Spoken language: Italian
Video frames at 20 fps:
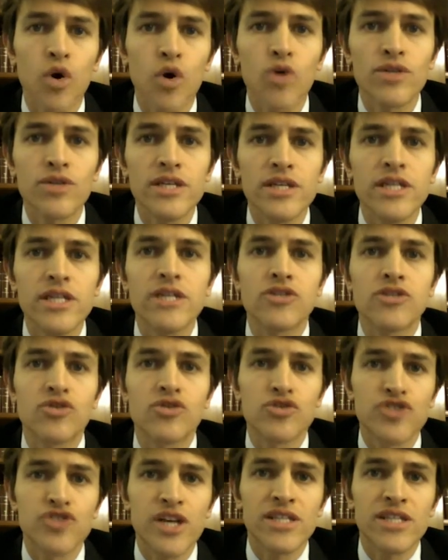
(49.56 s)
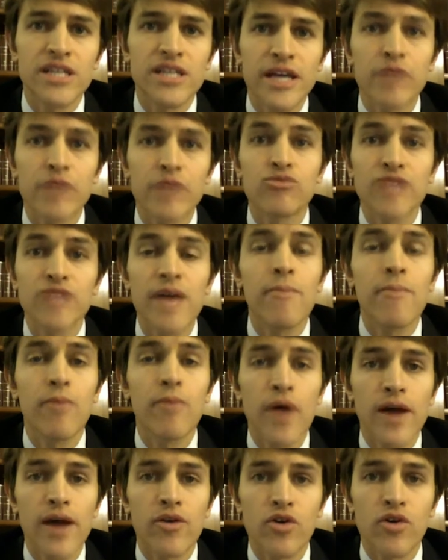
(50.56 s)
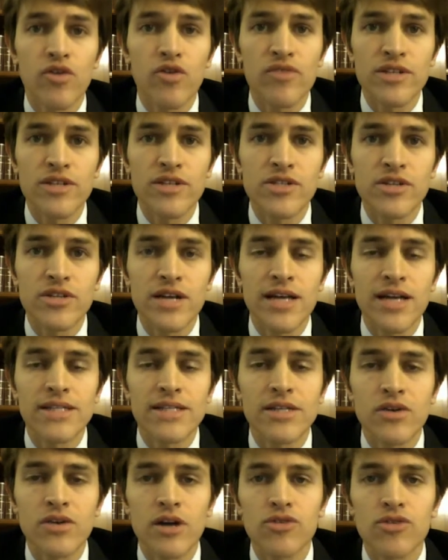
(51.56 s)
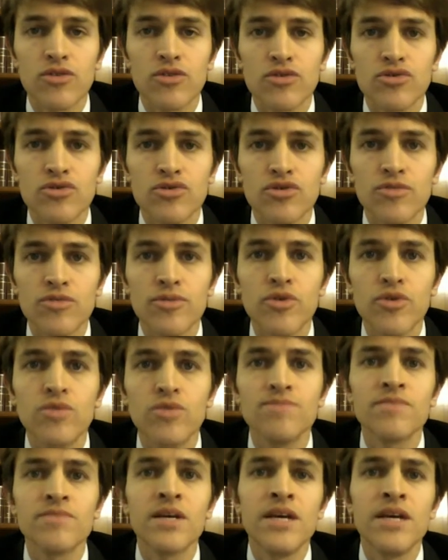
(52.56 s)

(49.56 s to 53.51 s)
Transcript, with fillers: o di soggetti che un tempo erano convenzionati e ora non lo sono più,